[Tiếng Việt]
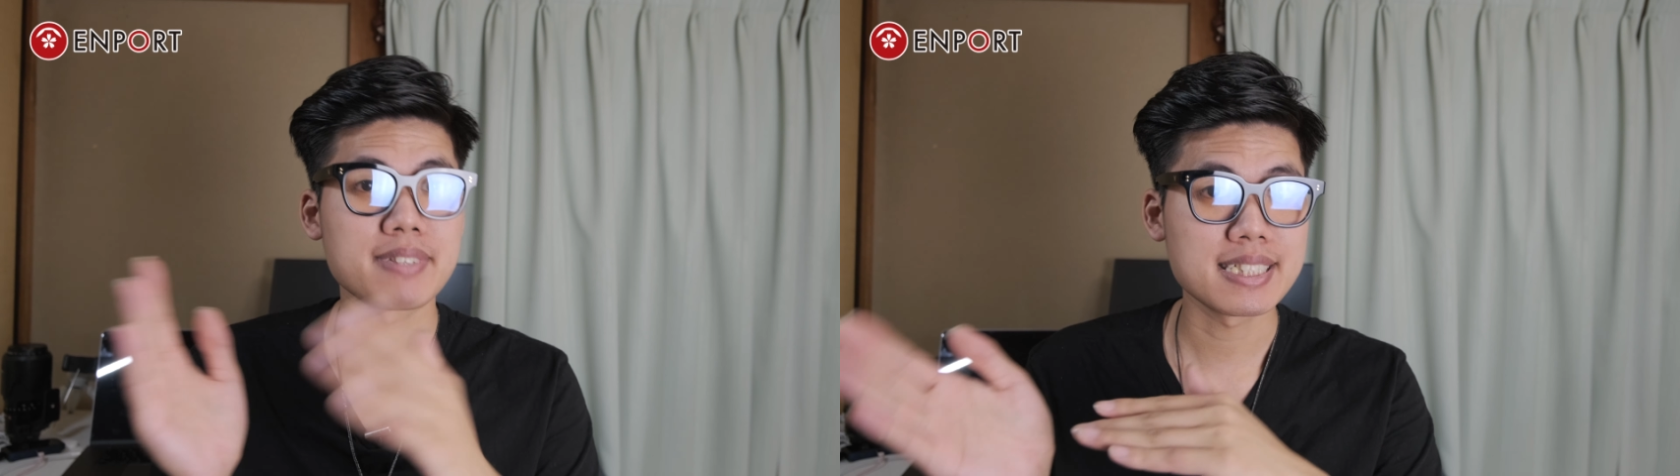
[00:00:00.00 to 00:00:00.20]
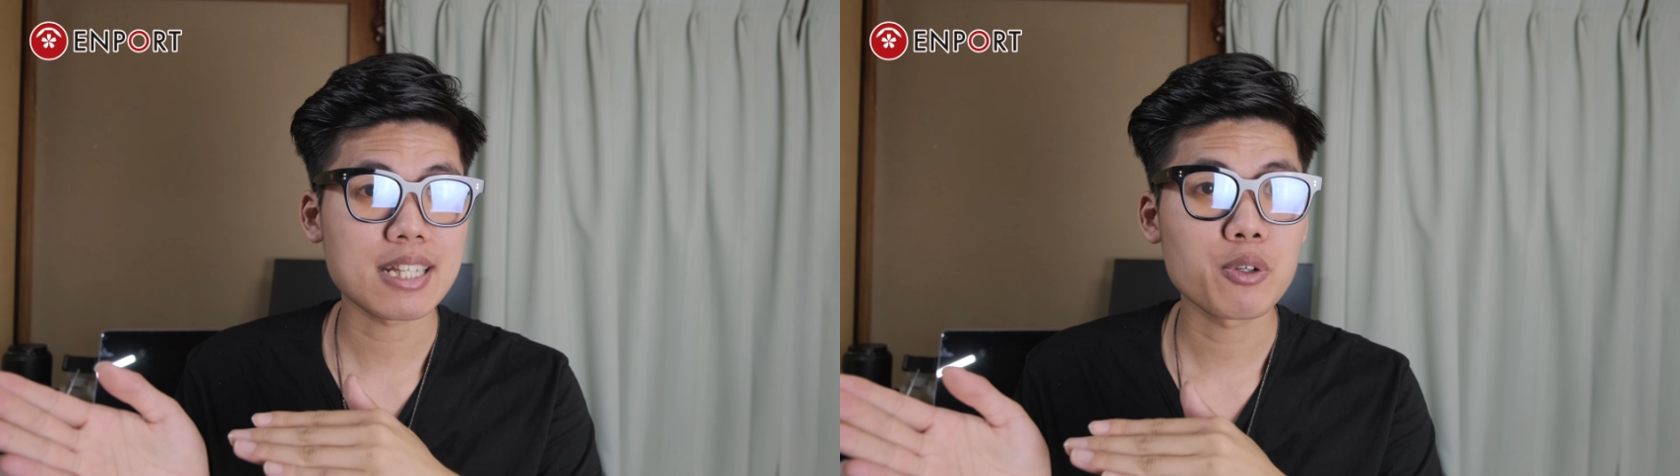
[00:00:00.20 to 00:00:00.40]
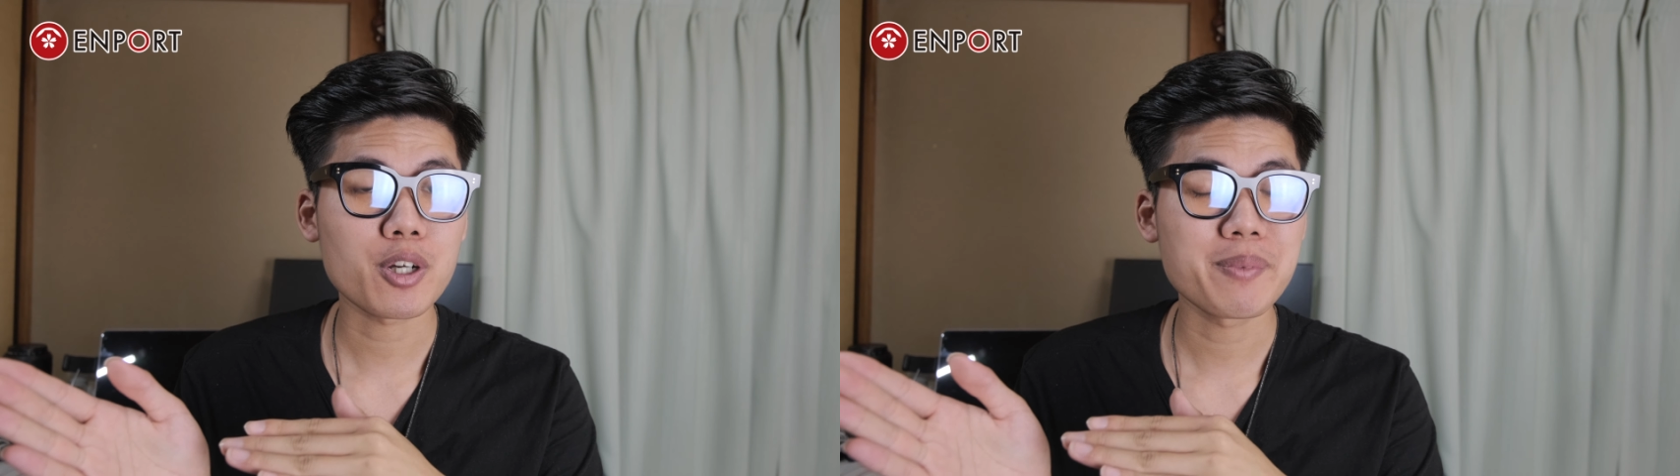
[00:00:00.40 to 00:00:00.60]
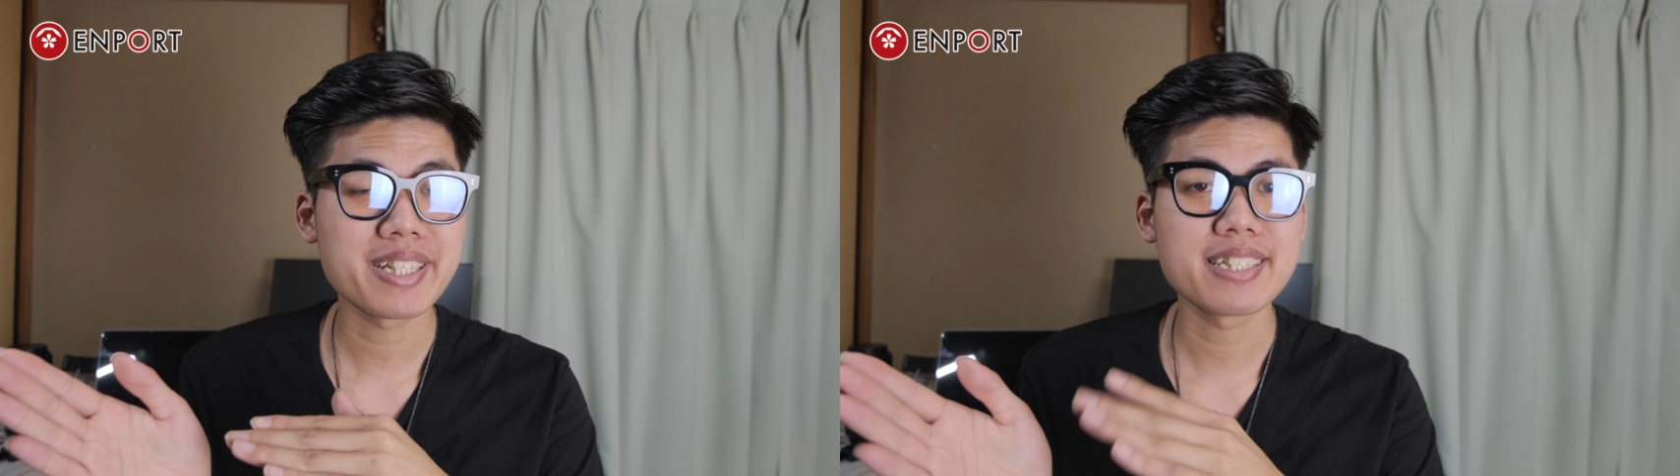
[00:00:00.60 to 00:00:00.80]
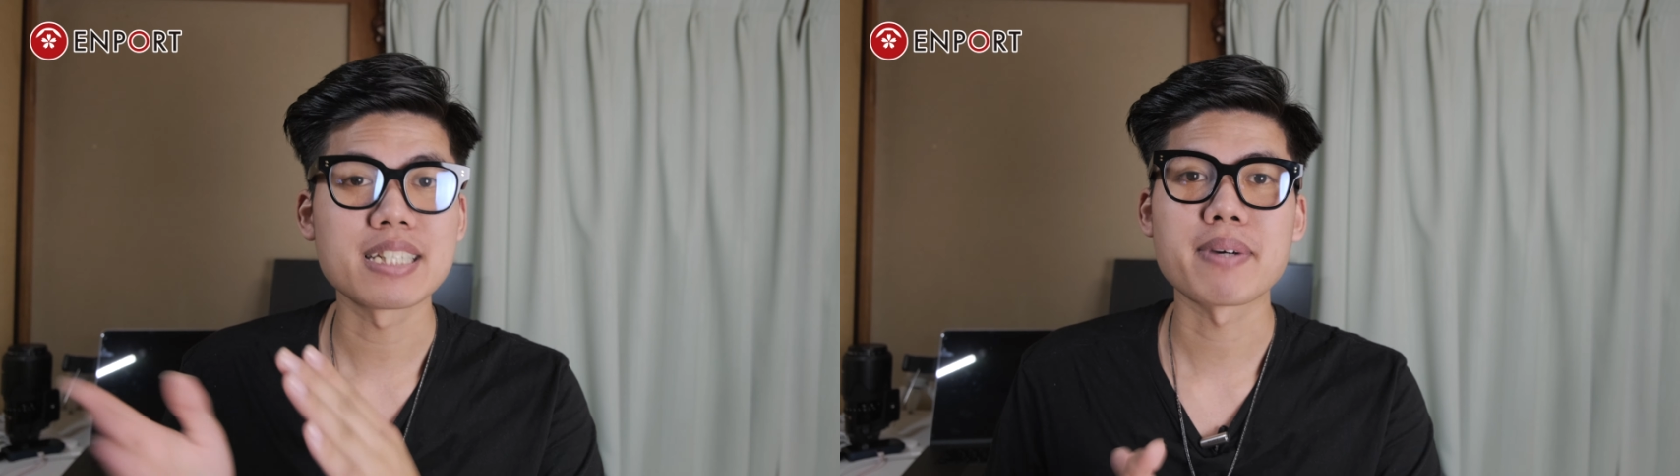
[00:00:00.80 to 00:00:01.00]
đi ra luôn
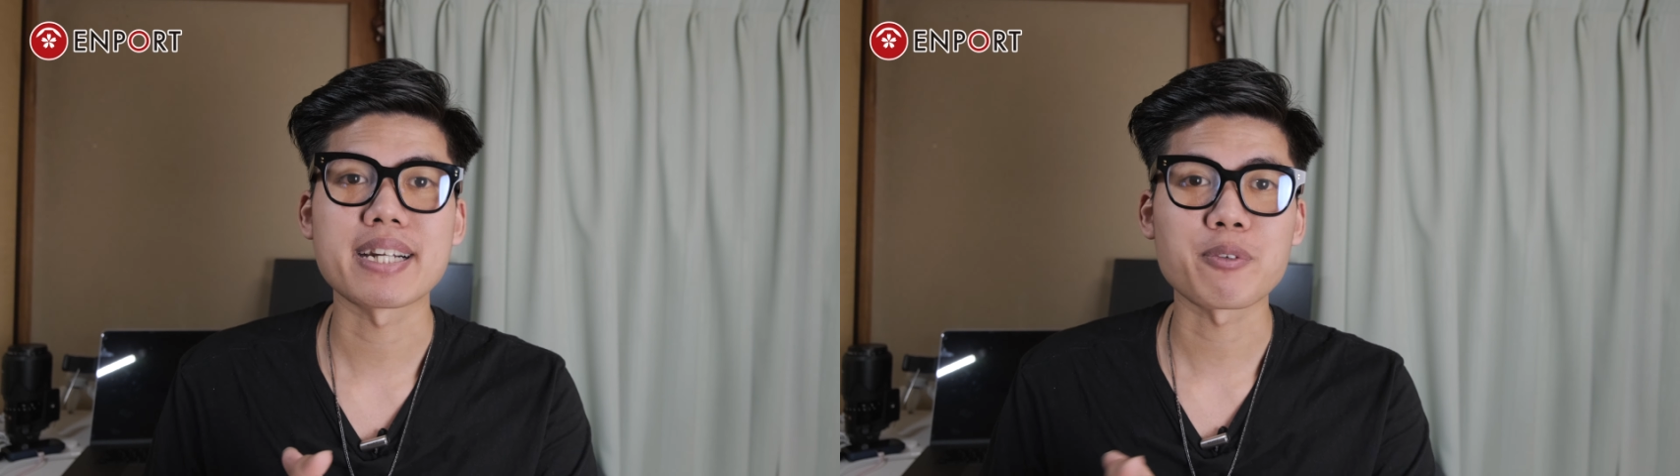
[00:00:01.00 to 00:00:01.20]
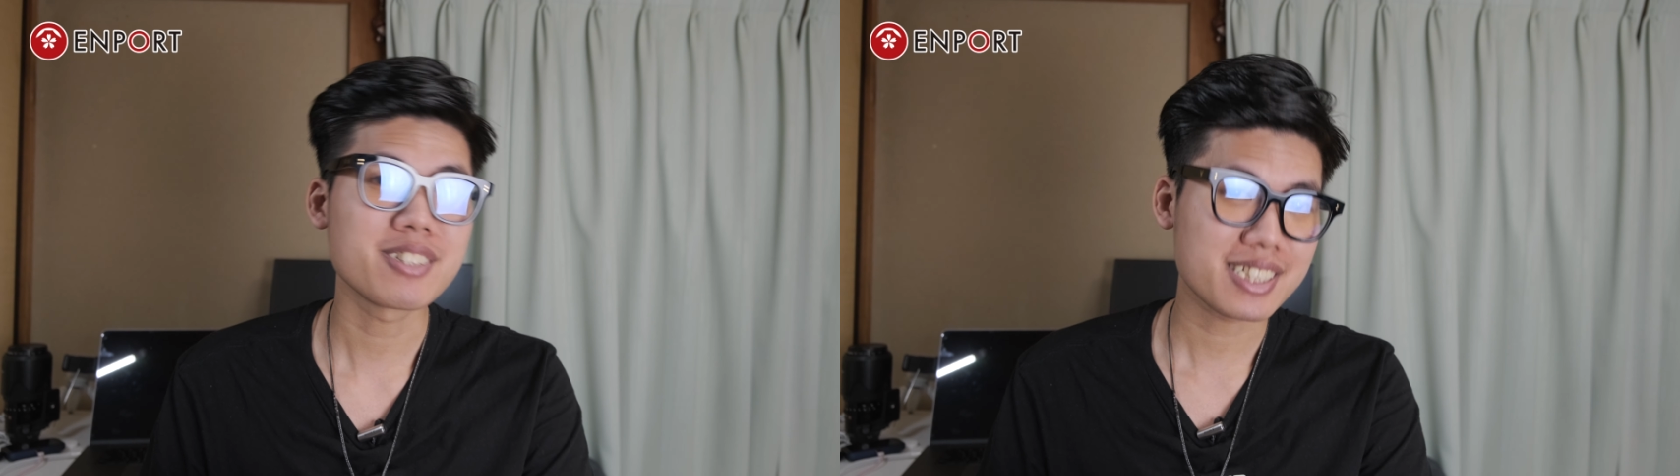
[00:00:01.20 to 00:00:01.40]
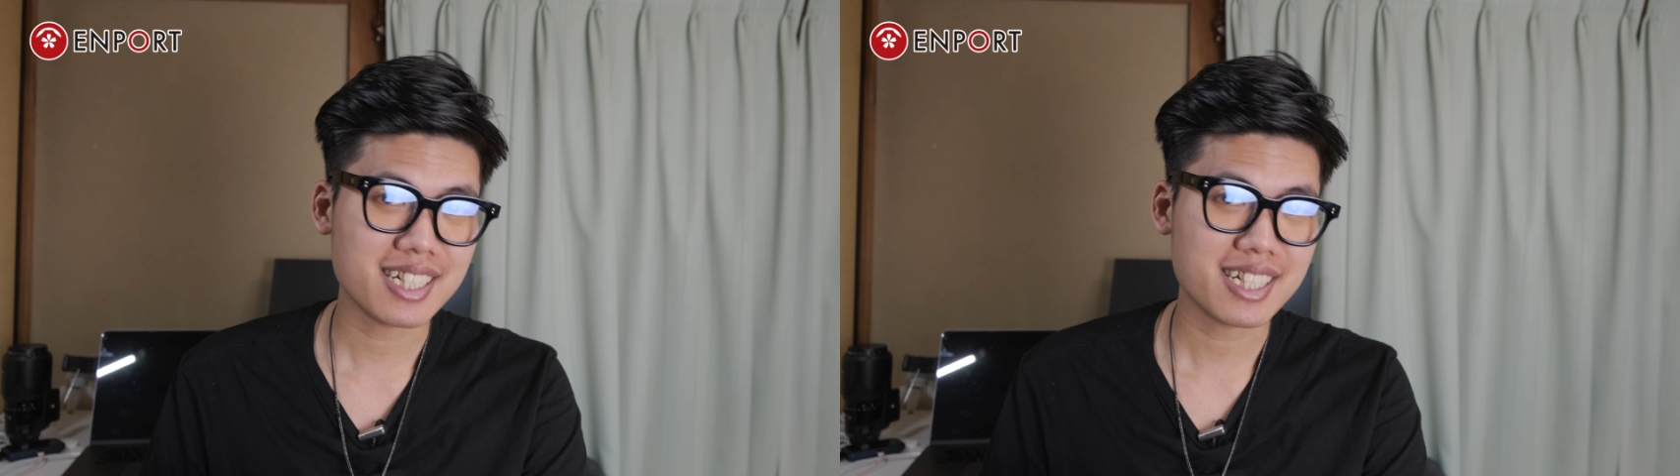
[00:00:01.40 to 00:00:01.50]
Comini để mà đóng cước